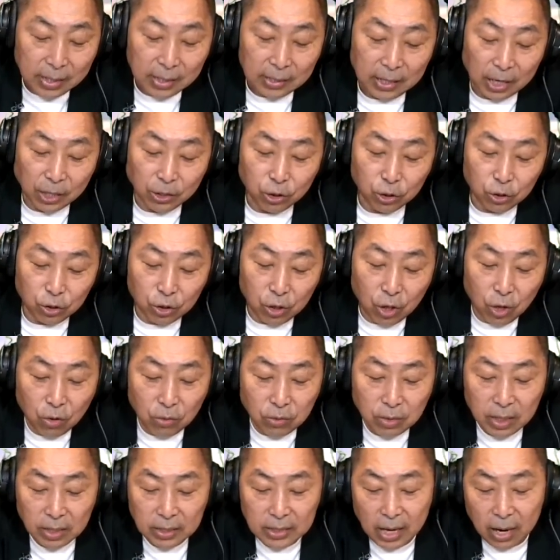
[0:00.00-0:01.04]
但是之
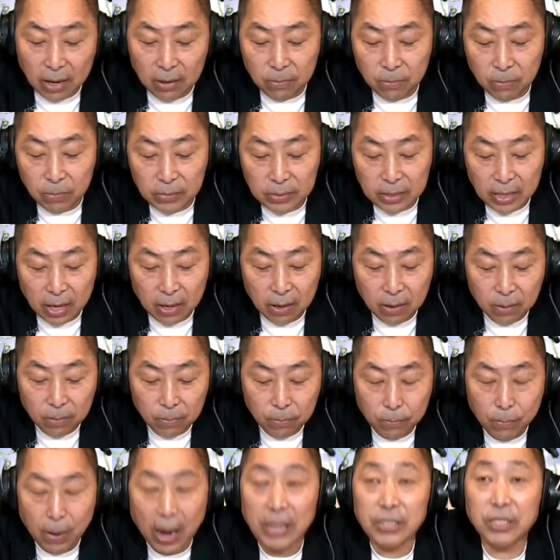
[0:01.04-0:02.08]
后呢，像像
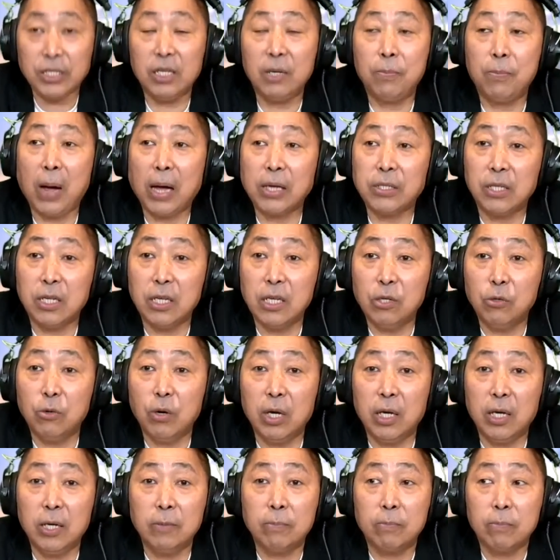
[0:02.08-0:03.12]
巴西，巴西因
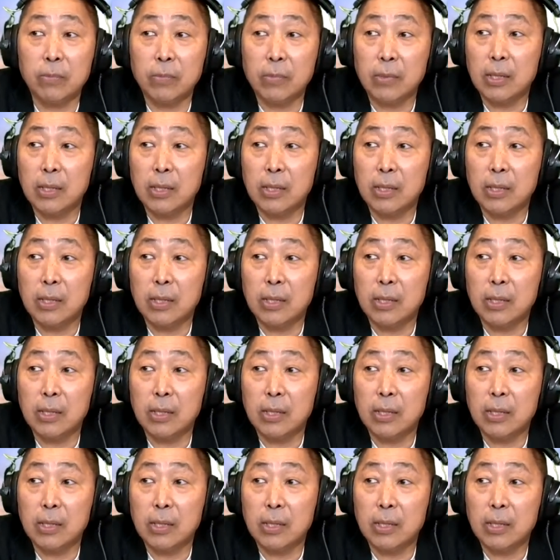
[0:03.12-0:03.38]
为